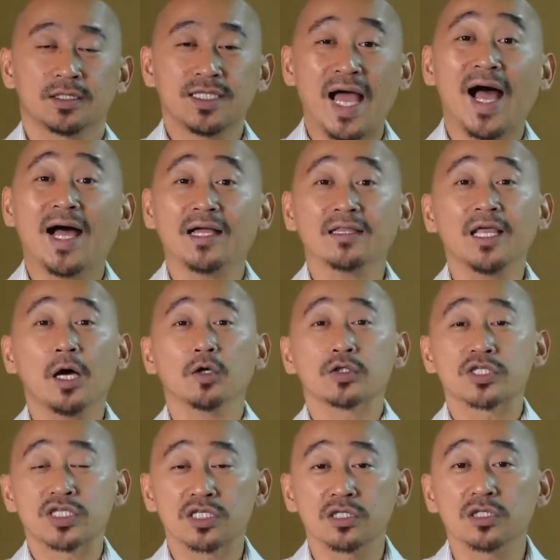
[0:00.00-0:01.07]
大到
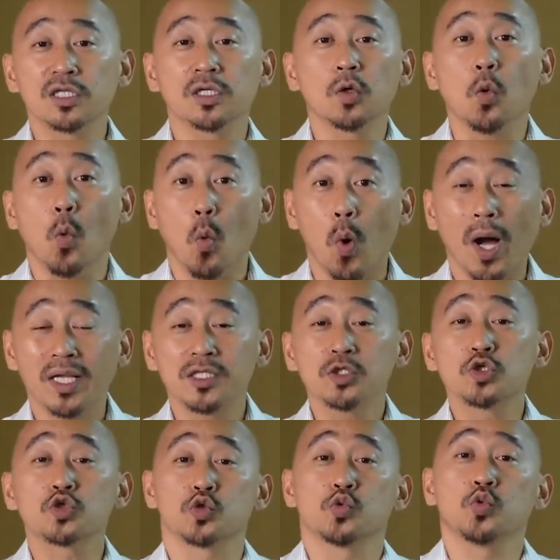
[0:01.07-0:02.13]
值得
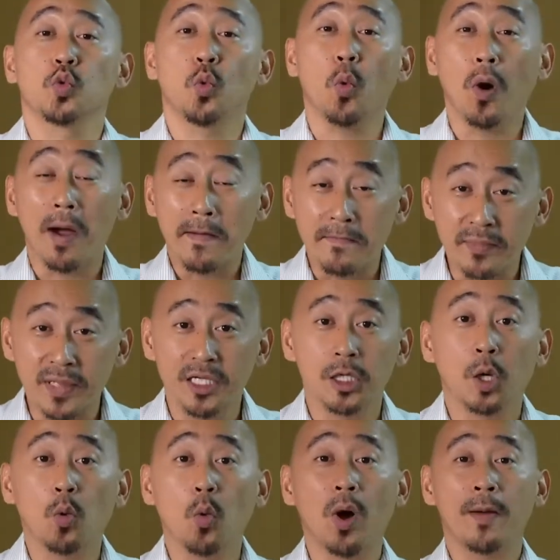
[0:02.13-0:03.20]
万族万
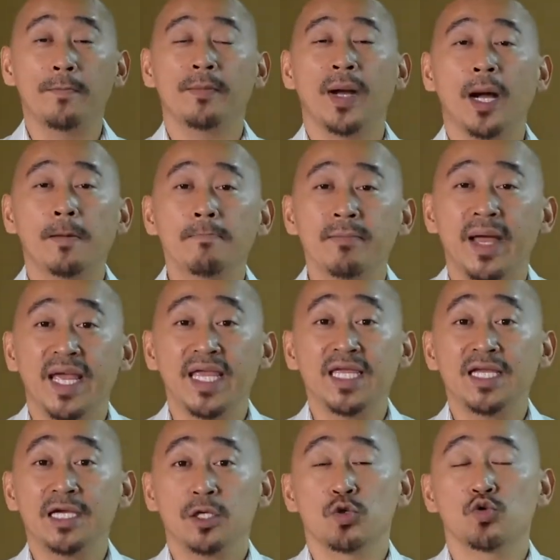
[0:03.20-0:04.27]
民万邦每一
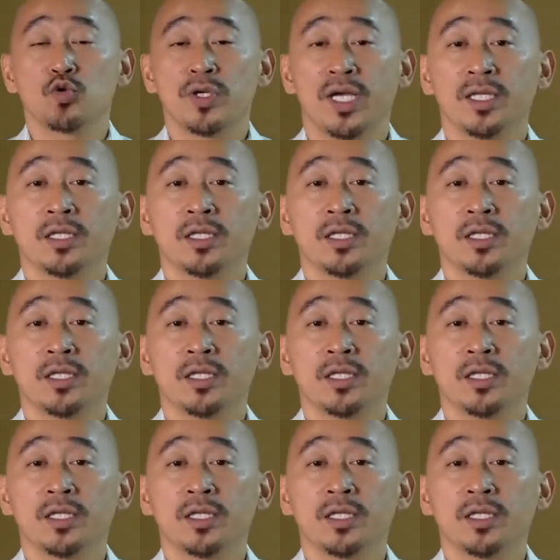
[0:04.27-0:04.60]
个语